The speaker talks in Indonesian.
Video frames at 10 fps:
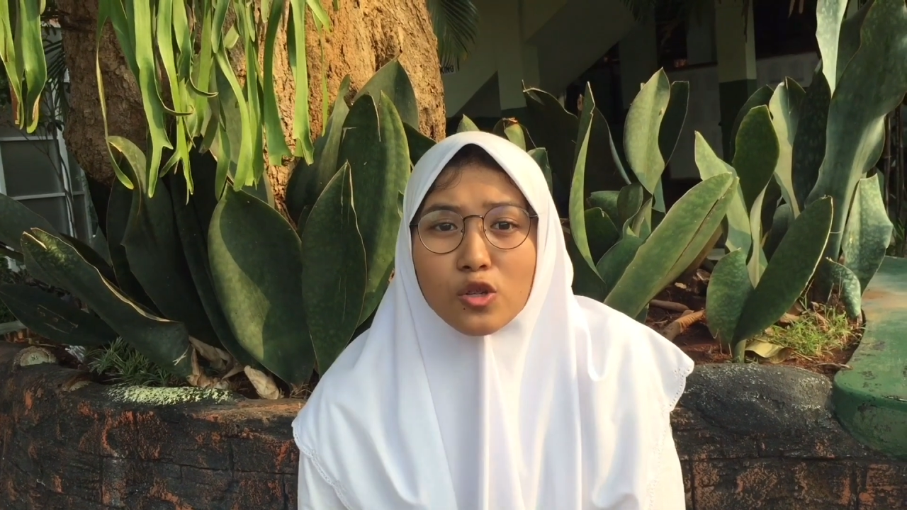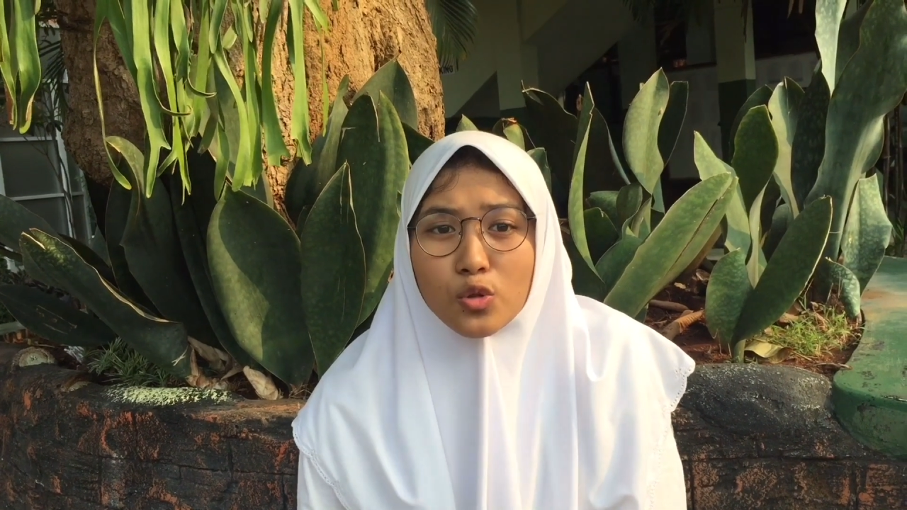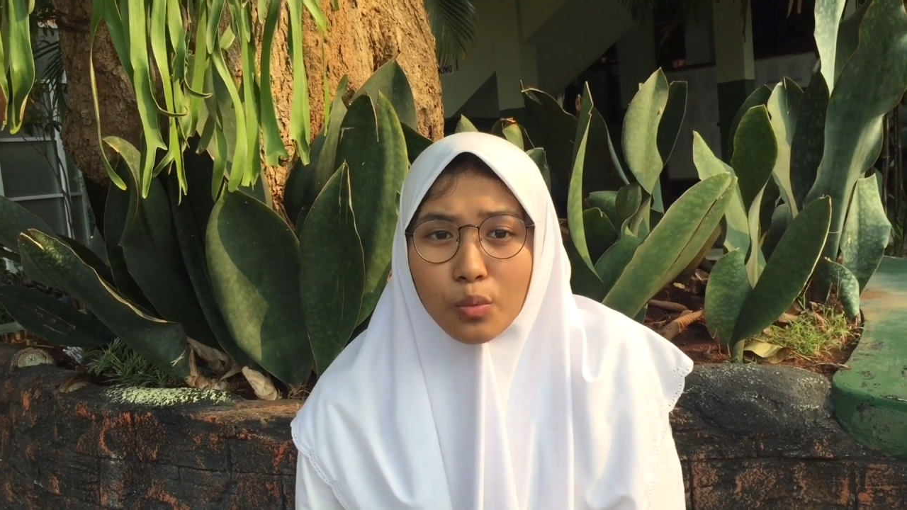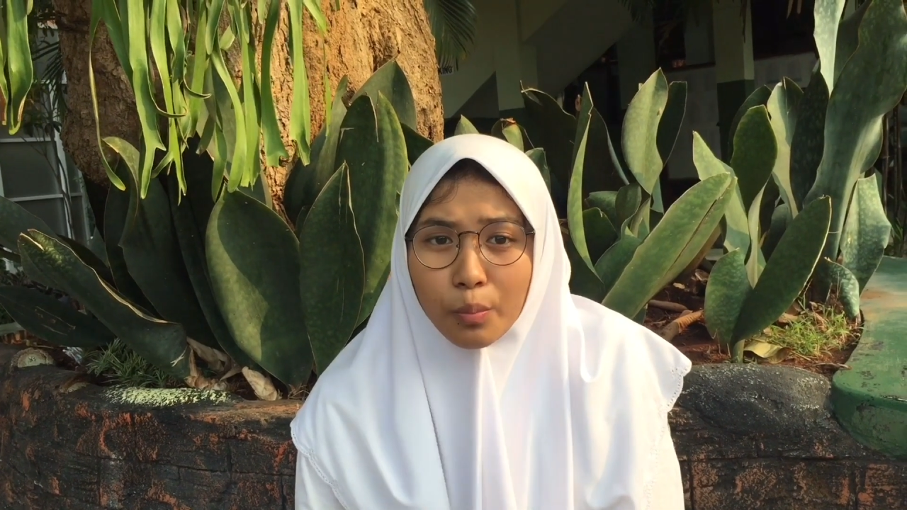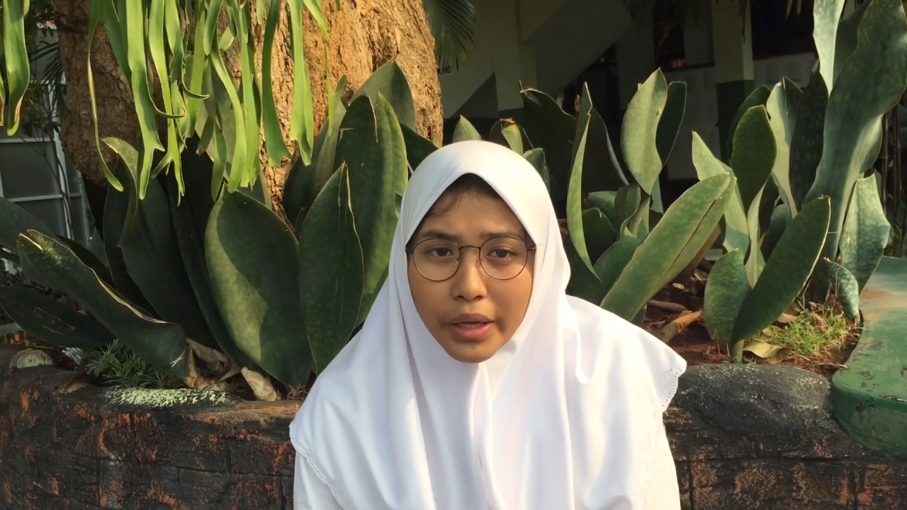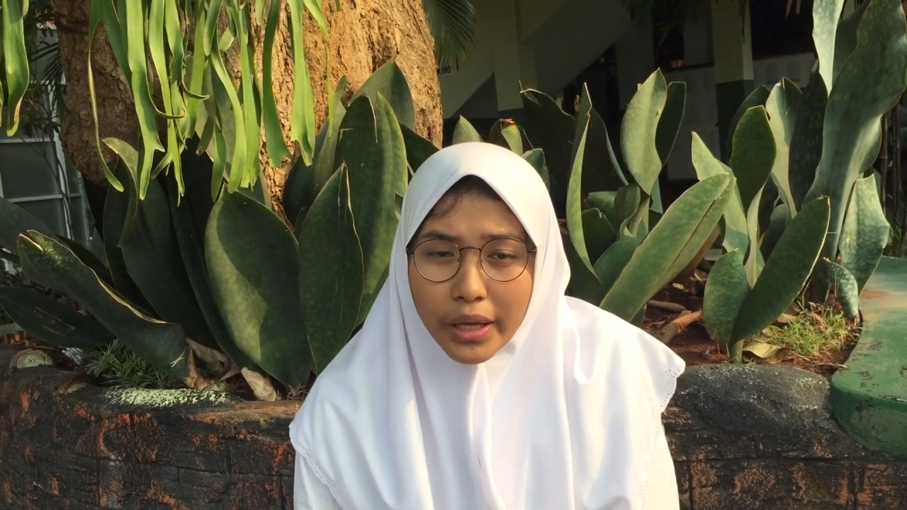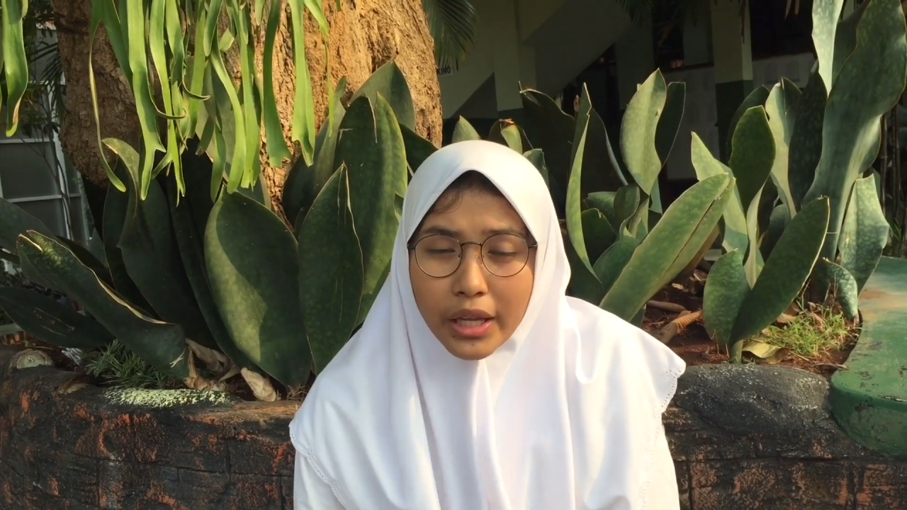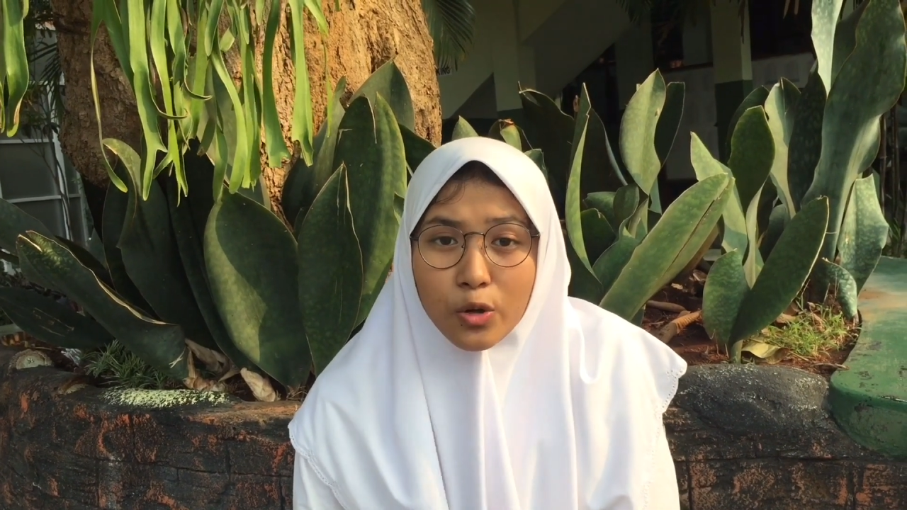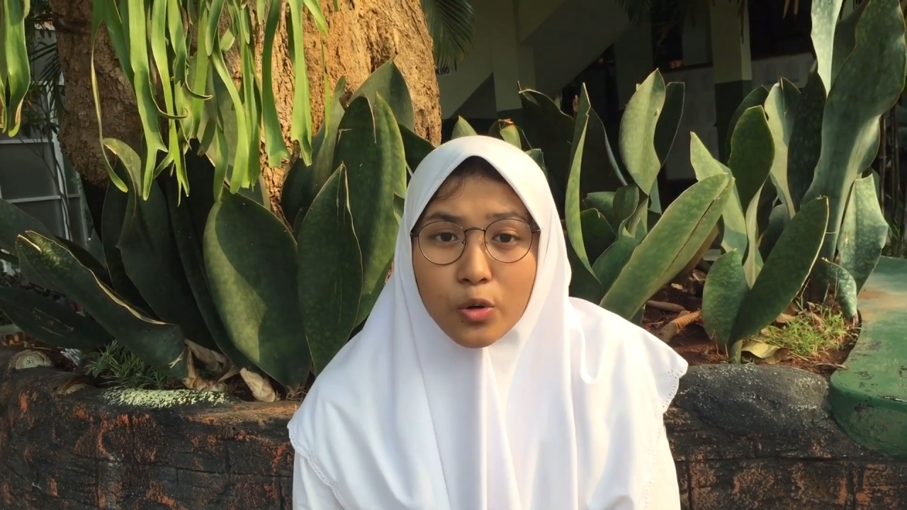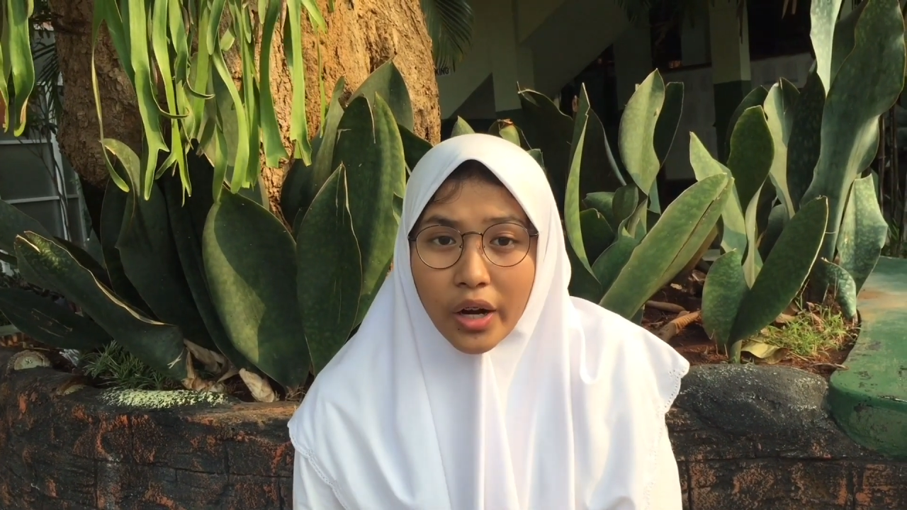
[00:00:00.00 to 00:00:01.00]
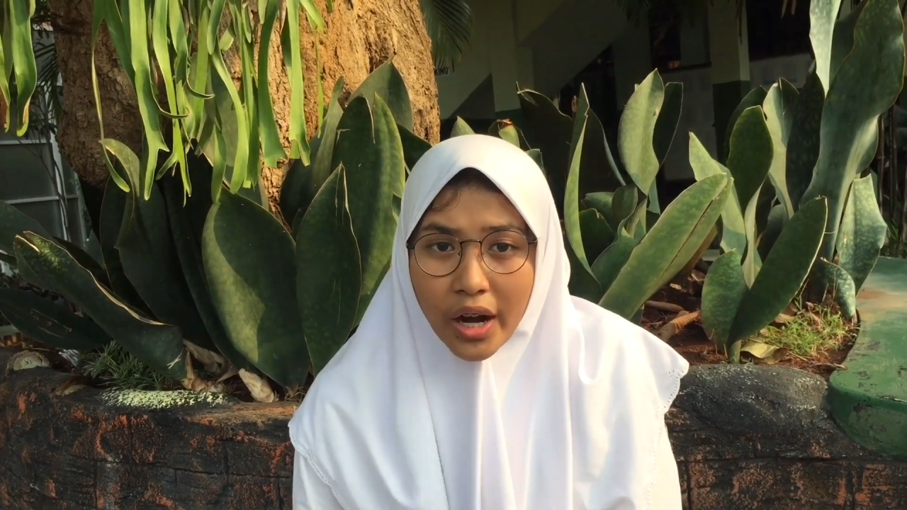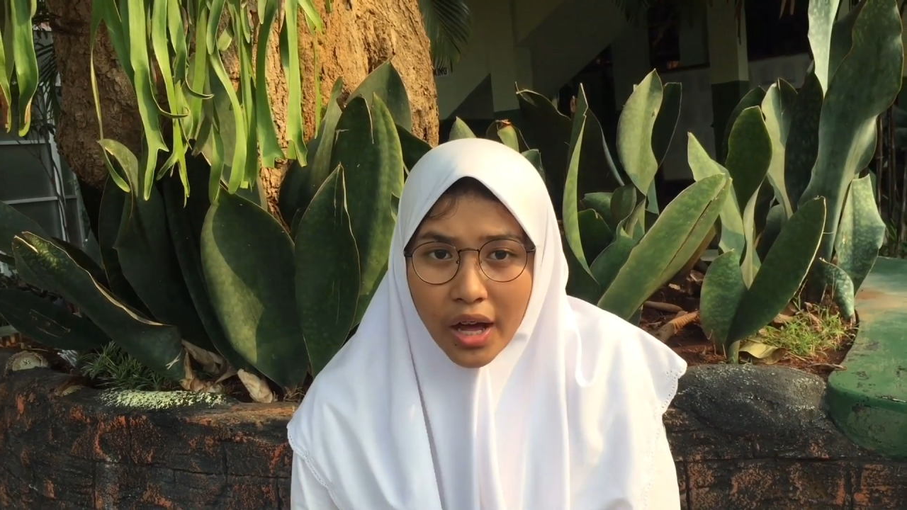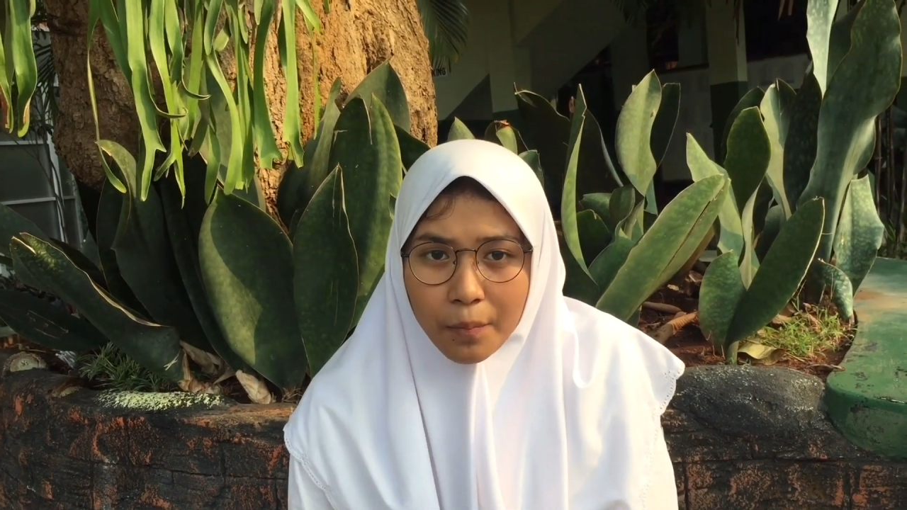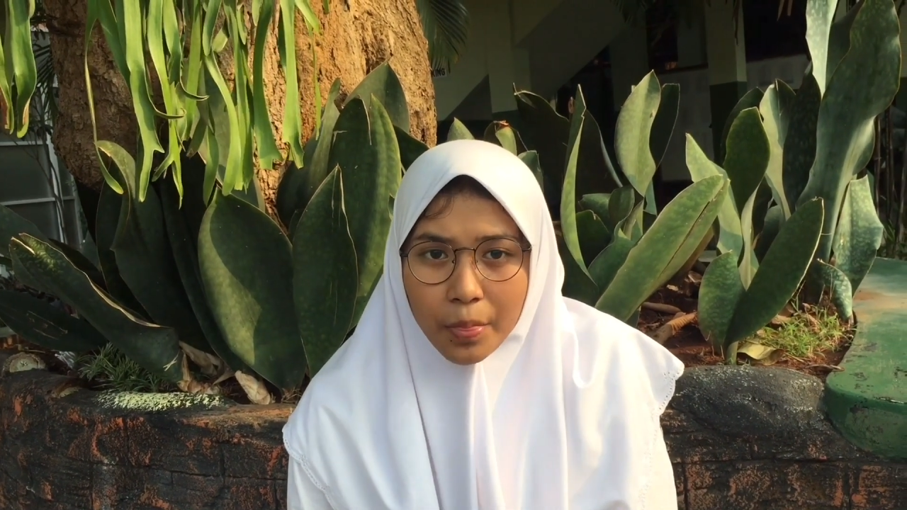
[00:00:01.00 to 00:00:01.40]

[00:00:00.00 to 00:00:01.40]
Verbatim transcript: sumbi indungna